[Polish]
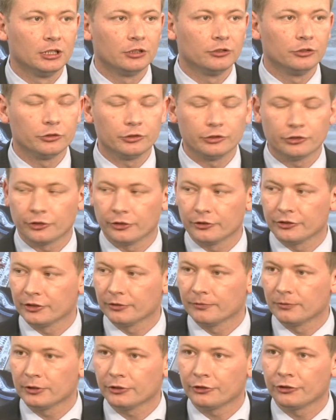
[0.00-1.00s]
dotyczące
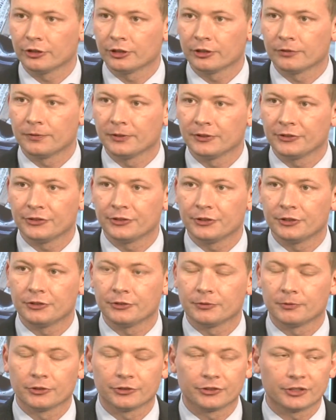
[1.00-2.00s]
właśnie kwestii
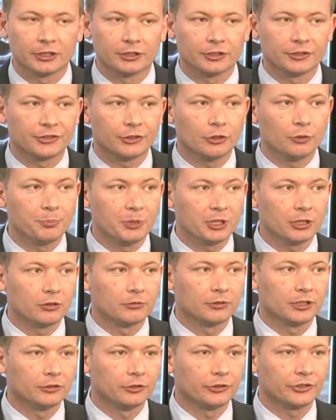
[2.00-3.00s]
związanych z
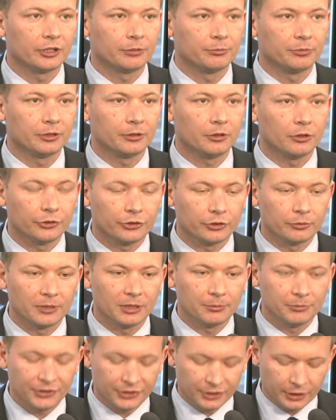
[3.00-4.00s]
opieką nad
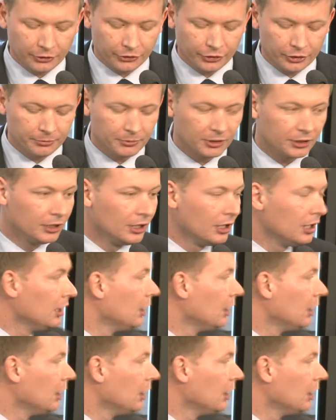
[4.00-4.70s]
osobami starszymi.